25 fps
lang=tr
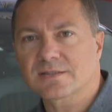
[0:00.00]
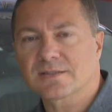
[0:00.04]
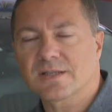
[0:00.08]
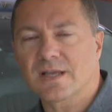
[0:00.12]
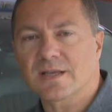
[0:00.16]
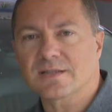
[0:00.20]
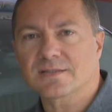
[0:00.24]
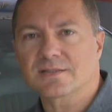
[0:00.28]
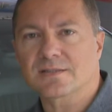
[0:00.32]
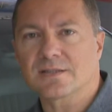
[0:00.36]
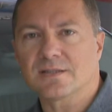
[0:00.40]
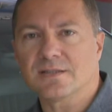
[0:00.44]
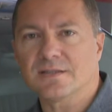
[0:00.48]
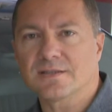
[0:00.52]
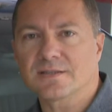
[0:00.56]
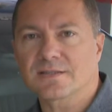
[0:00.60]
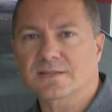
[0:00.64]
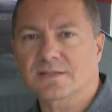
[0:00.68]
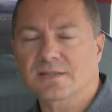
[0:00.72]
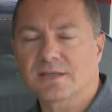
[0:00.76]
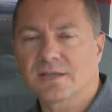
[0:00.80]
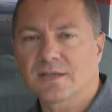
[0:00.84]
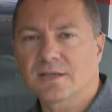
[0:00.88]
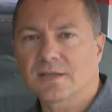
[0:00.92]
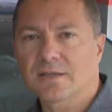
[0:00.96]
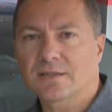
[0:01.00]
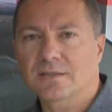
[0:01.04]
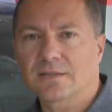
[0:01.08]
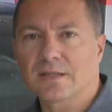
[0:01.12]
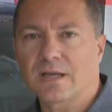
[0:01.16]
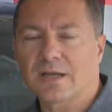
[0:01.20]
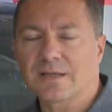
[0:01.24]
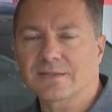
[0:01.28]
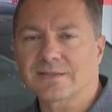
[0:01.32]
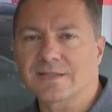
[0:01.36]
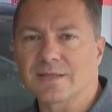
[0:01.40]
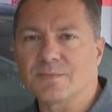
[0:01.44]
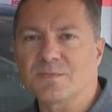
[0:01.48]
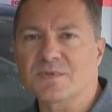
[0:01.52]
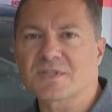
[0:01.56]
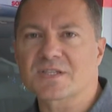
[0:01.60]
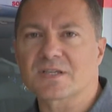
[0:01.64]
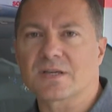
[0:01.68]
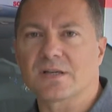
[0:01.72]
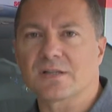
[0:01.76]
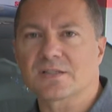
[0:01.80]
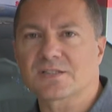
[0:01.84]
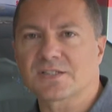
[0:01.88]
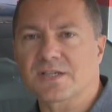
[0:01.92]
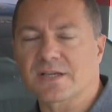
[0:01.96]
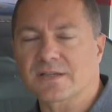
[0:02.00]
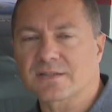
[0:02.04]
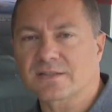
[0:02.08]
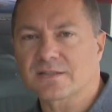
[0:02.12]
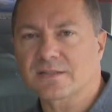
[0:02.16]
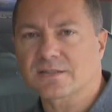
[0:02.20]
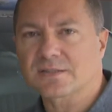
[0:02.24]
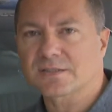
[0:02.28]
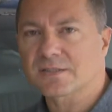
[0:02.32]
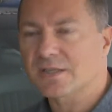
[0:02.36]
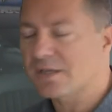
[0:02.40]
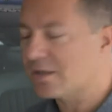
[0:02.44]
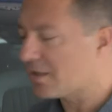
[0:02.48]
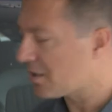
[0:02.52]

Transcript: lastiğiniz daha temiz kalacaktır. Evet,